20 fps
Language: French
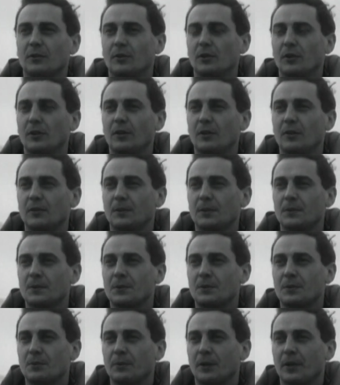donner
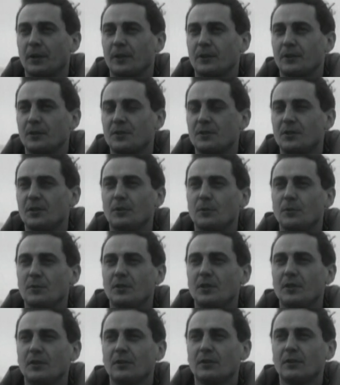euh, soit des
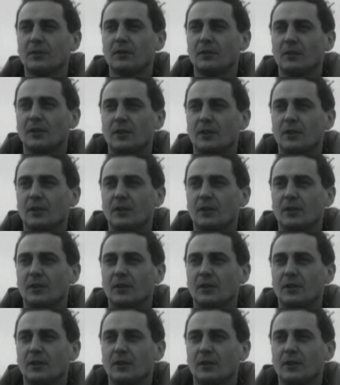sinusites